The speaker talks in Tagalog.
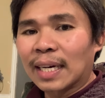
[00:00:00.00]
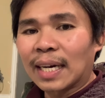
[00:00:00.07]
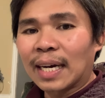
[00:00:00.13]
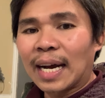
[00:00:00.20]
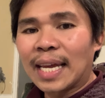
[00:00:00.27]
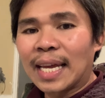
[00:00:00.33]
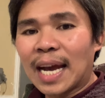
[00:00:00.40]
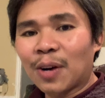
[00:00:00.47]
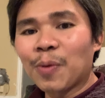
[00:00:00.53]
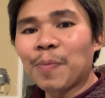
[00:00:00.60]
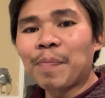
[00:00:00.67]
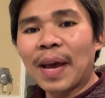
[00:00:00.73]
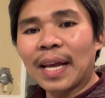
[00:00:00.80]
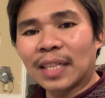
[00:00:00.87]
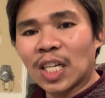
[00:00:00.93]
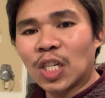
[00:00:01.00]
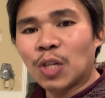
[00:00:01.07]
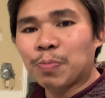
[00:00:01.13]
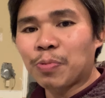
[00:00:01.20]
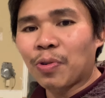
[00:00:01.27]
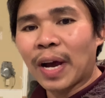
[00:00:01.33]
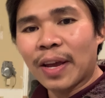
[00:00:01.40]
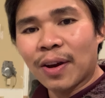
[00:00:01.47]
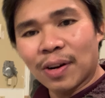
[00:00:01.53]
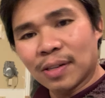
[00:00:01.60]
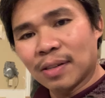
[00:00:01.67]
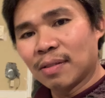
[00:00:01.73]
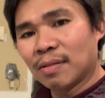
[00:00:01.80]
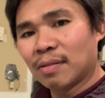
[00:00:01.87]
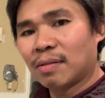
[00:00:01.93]
Kaya kung petics po kayo
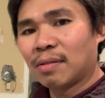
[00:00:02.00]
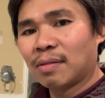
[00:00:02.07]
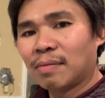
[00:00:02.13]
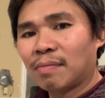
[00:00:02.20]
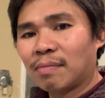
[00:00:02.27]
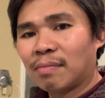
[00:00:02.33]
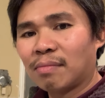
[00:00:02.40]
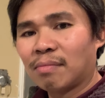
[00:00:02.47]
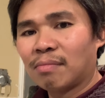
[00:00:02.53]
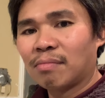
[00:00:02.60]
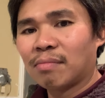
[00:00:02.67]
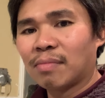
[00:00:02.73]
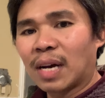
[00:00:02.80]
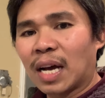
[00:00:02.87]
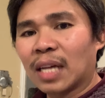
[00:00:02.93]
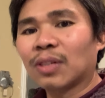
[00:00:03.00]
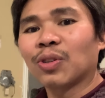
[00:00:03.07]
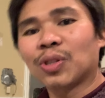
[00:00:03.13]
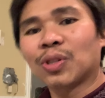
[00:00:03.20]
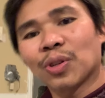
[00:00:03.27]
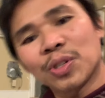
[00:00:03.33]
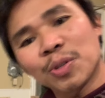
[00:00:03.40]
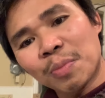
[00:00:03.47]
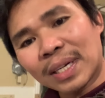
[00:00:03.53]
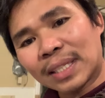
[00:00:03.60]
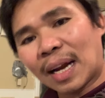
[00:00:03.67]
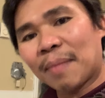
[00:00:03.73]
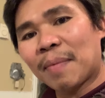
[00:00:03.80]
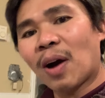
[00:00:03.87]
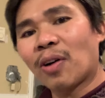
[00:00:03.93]
at gusto niyo
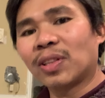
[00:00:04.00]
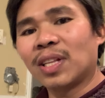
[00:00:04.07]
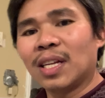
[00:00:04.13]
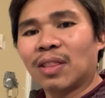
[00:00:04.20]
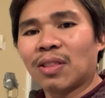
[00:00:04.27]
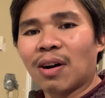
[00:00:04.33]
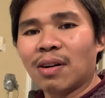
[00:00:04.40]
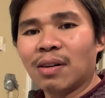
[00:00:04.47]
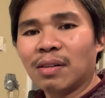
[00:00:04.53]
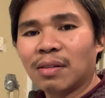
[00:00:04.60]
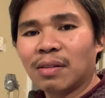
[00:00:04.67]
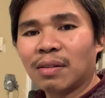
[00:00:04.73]
magtrabaho dito,